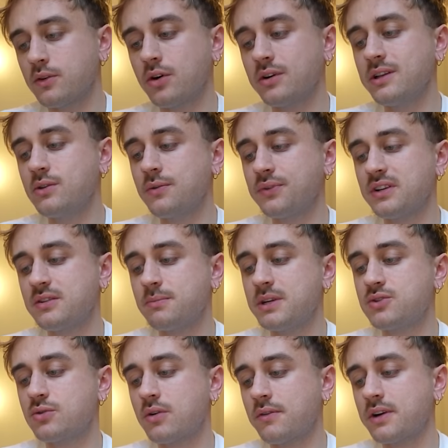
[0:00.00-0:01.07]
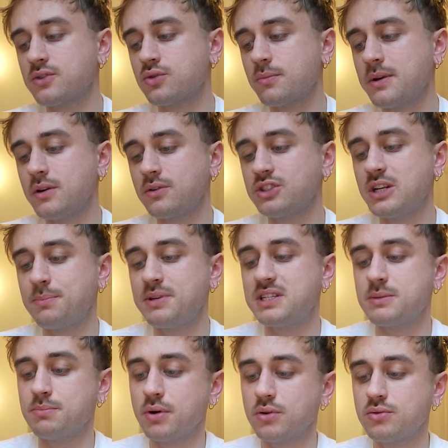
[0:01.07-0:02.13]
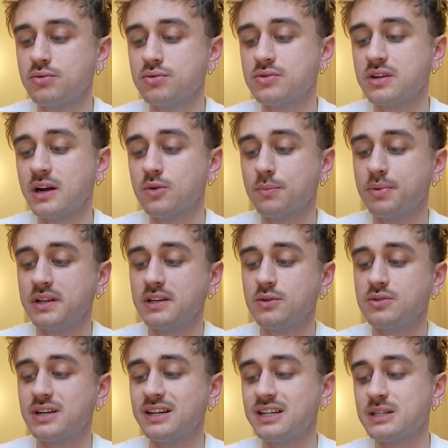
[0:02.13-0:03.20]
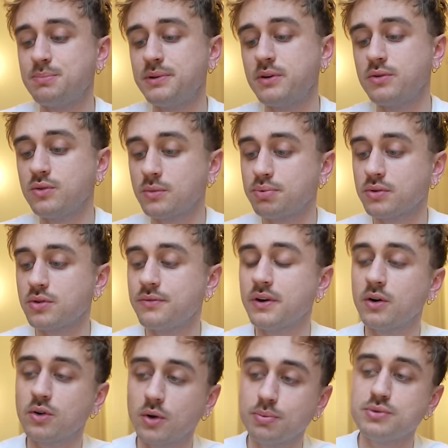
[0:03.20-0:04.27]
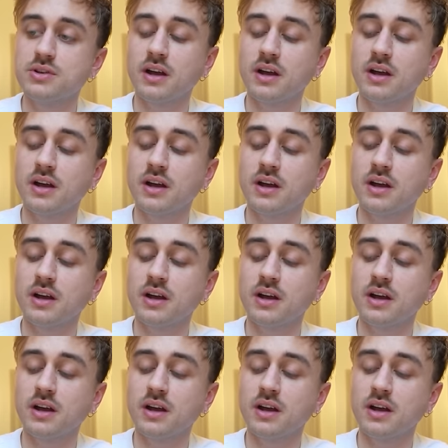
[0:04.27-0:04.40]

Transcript: Cornet de frites maison avec son mélange d'épices burgouze accompagné de ses crispy oignons pour te faire encore plus